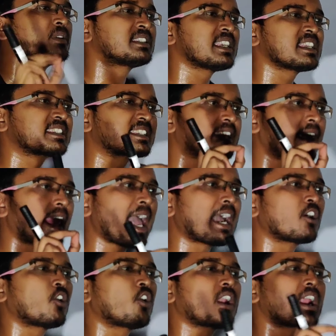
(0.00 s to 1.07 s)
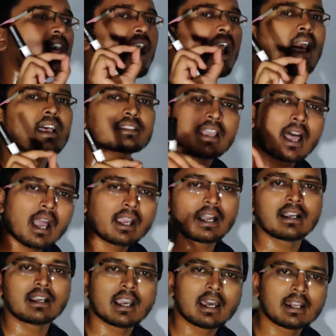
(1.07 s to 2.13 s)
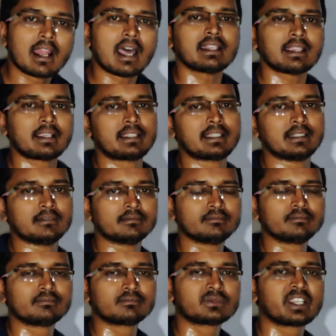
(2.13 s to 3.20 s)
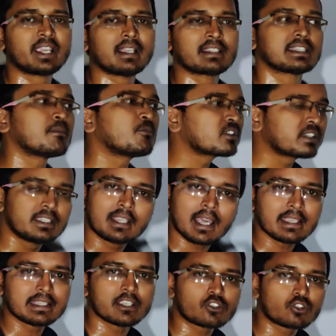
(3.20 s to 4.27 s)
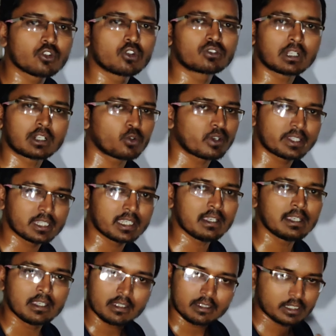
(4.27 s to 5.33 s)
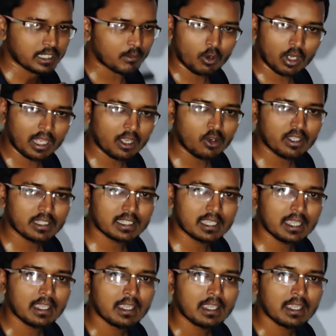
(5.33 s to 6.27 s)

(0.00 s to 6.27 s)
বিসিএস ক্র্যাক করার আশা আকাঙ্ক্ষা না থাকে ঠিক আছে যেমন গীতায় যে শ্লোকটা রয়েছে যেটা বলা হয়েছে